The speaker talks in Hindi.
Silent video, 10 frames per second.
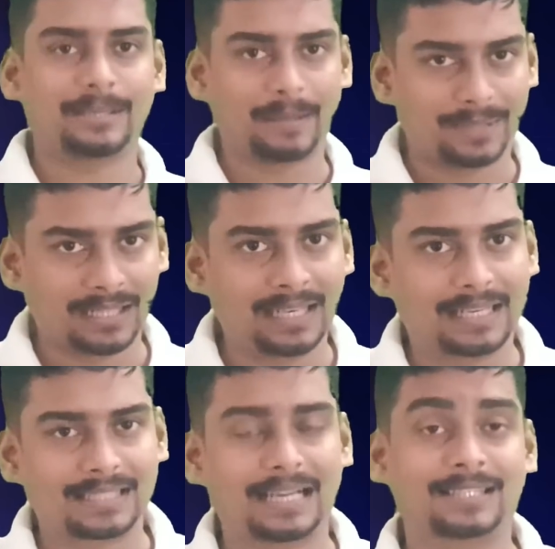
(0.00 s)
समय बदलने
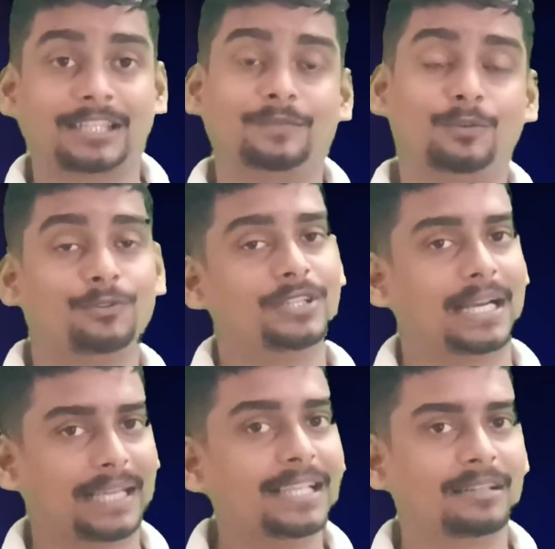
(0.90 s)
के साथ साथ वो कुछ
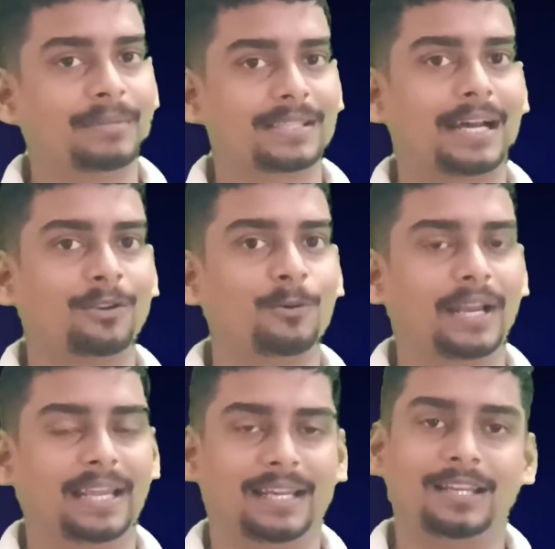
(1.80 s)
ज़्यादा ही समझदार हो
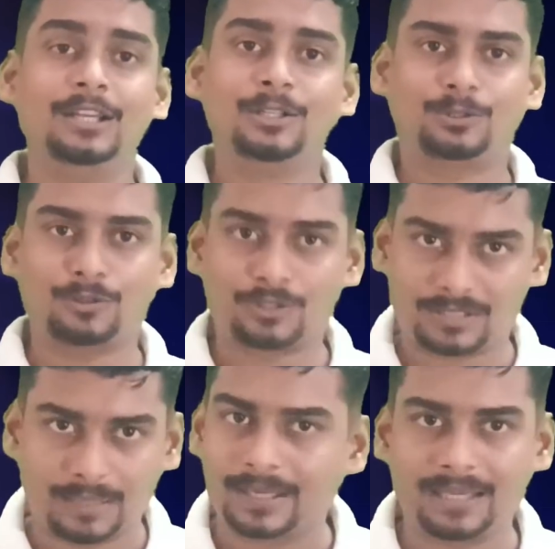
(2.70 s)
गए हैं तो
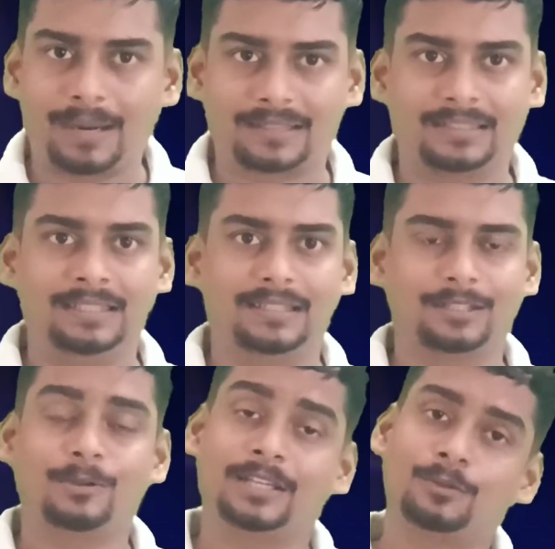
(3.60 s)
सब की बात नहीं कर
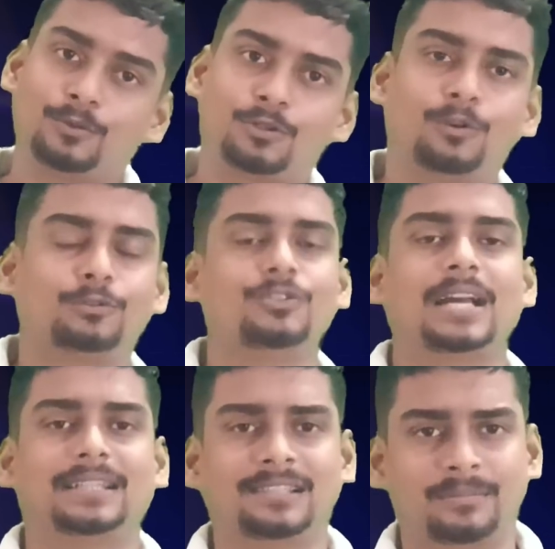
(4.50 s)
रहा हूँ लेकिन कुछ लोग तो
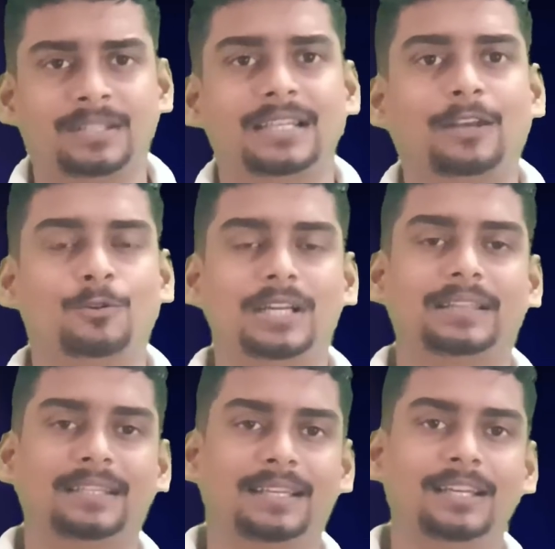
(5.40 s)
ज़्यादा समझदार हो
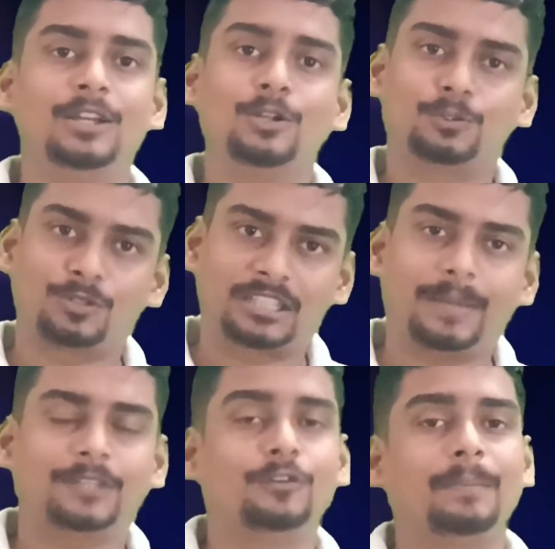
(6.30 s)
जाते हैं तो उसके
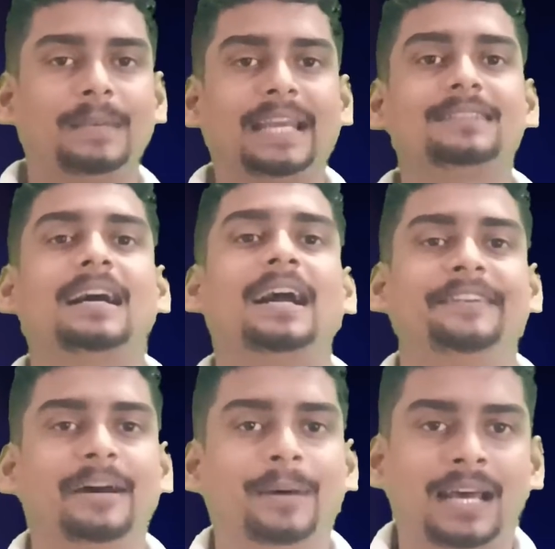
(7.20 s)
बाद वो अपना एक
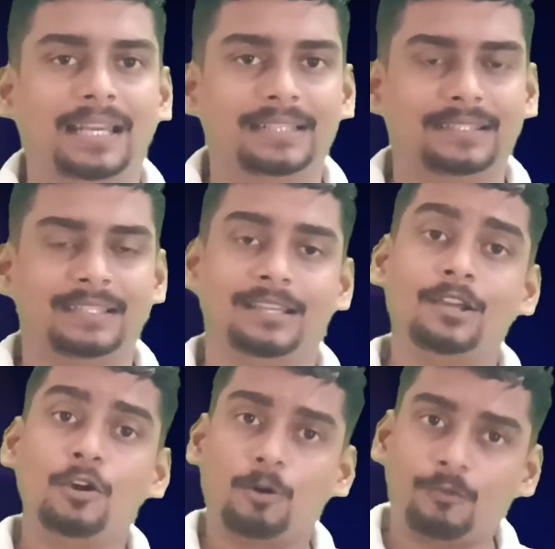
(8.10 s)
धारणा बना लेते हैं
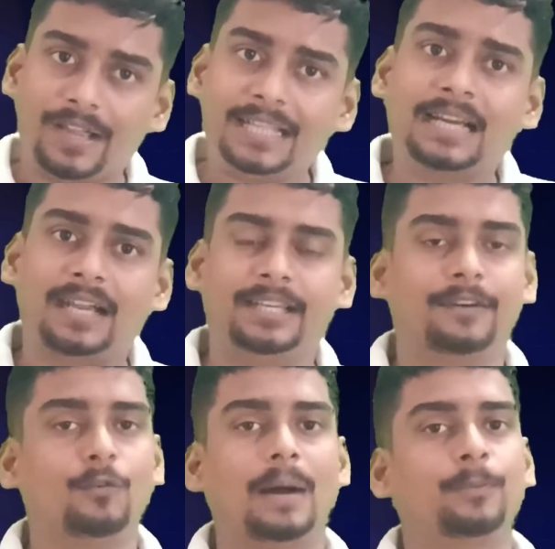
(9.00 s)
और वही धारणा
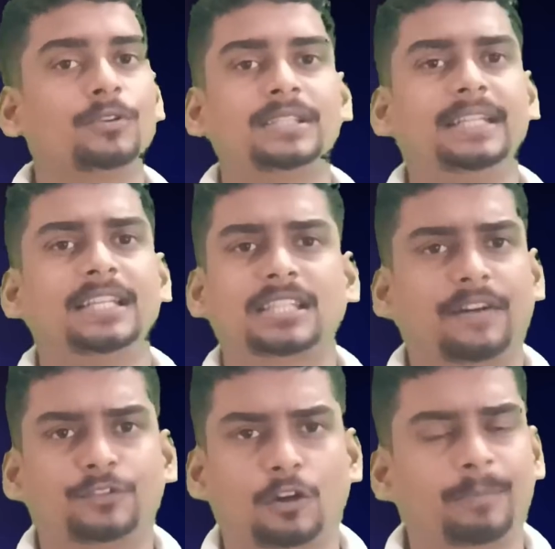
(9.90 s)
वो आपको सीधे
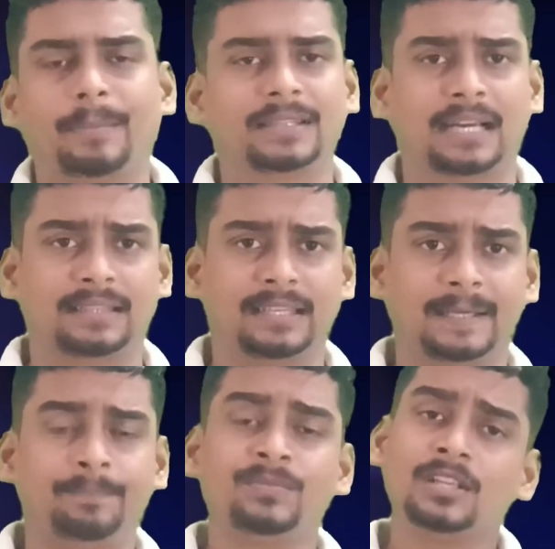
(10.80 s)
साफ तौर पर बताते
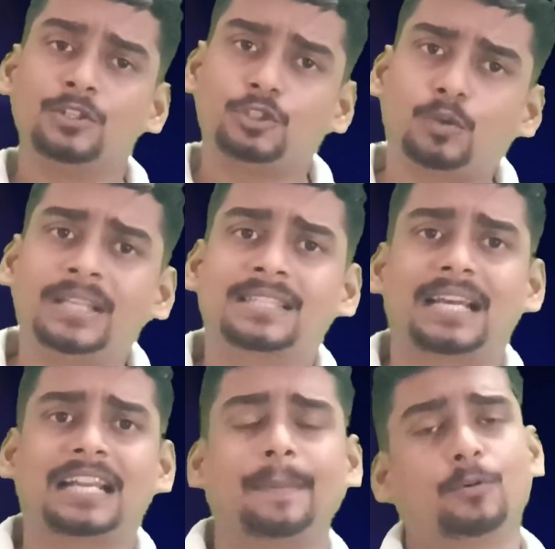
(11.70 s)
हैं जो
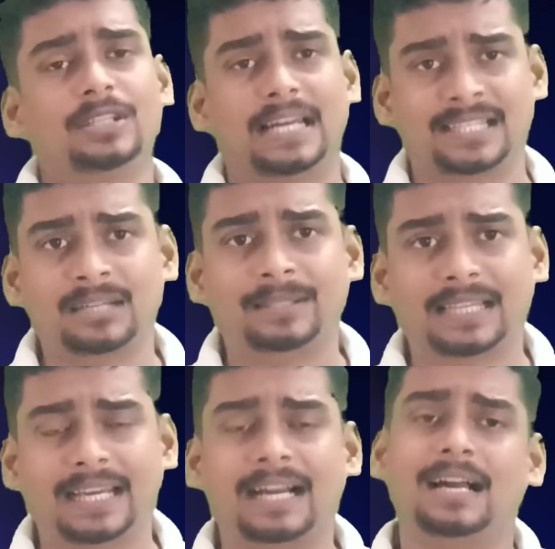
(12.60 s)
इंसान आपको जैसा
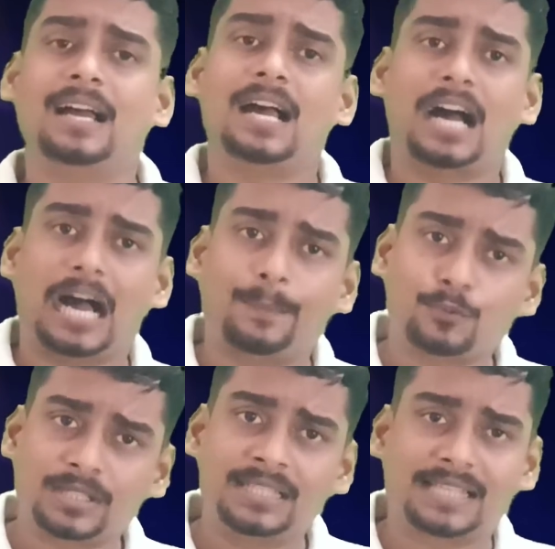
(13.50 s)
बताएगा आप
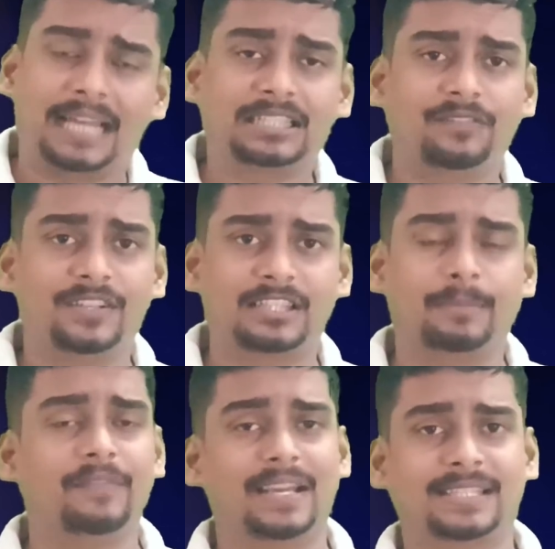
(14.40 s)
उस इंसान के विषय
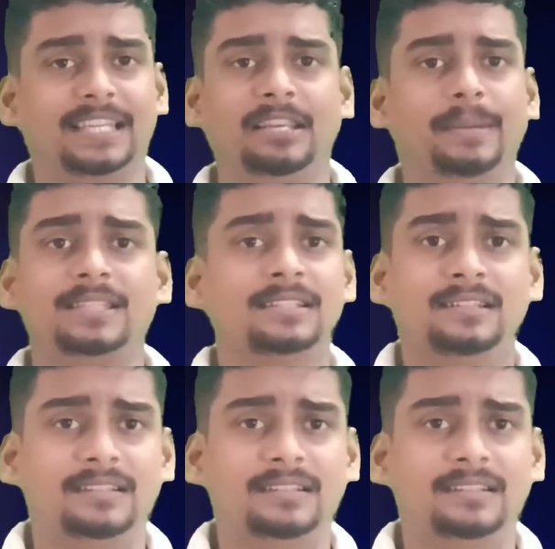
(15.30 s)
में वैसे ही इमेज